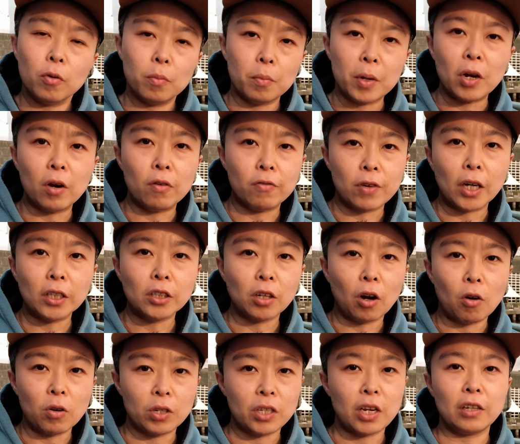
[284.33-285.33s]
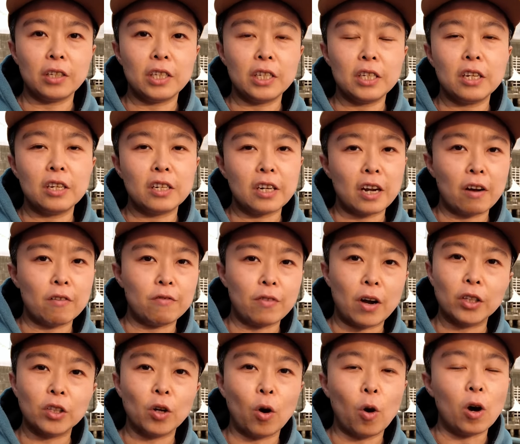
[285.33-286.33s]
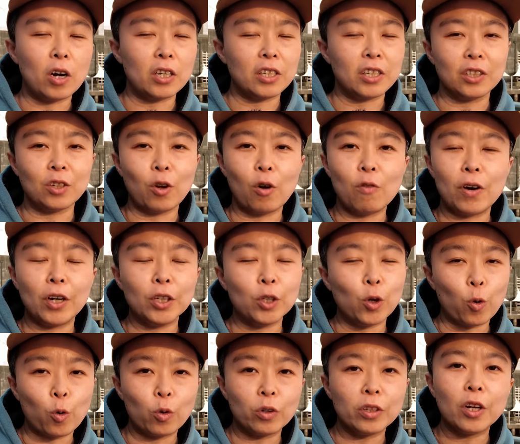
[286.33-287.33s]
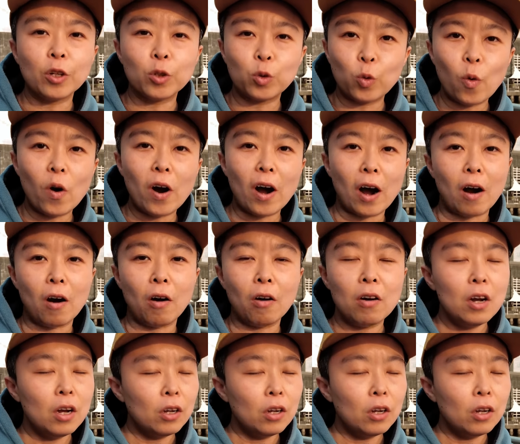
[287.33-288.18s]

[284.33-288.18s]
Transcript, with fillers: 没有防抖相机的这个防抖和镜头防抖功能多好，